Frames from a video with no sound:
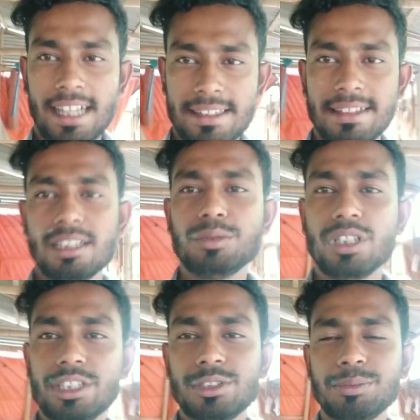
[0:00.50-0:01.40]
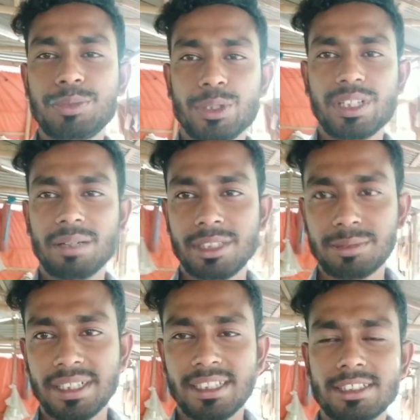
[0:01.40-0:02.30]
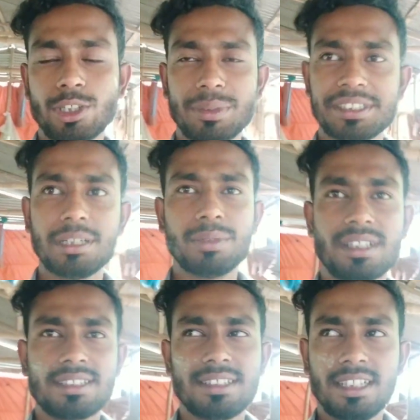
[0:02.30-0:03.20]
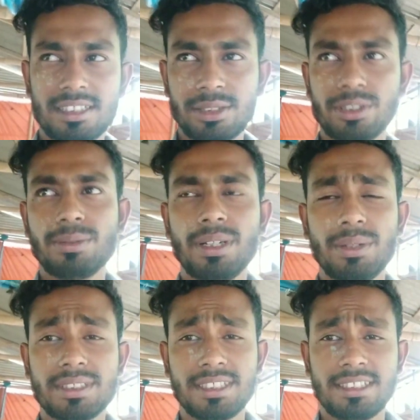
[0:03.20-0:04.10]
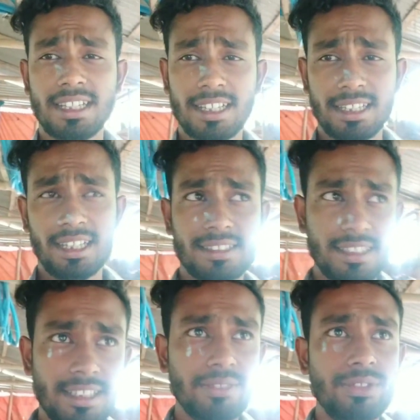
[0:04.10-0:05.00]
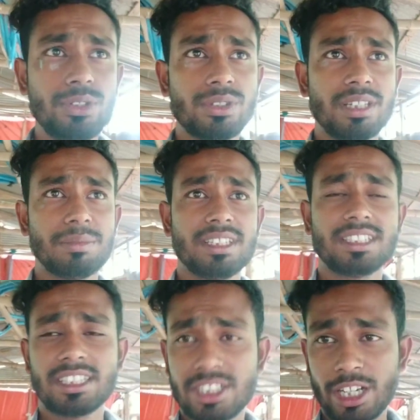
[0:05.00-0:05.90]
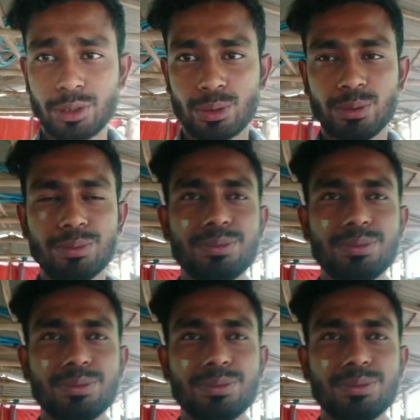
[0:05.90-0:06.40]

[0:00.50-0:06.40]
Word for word: আসসালামু আলাইকুম প্রিয় খামারি ভাইরা সবাই কেমন আছেন আশা করি ভালো আছেন আর আজকের এই ভিডিওতে আপনাদেরকে স্বাগতম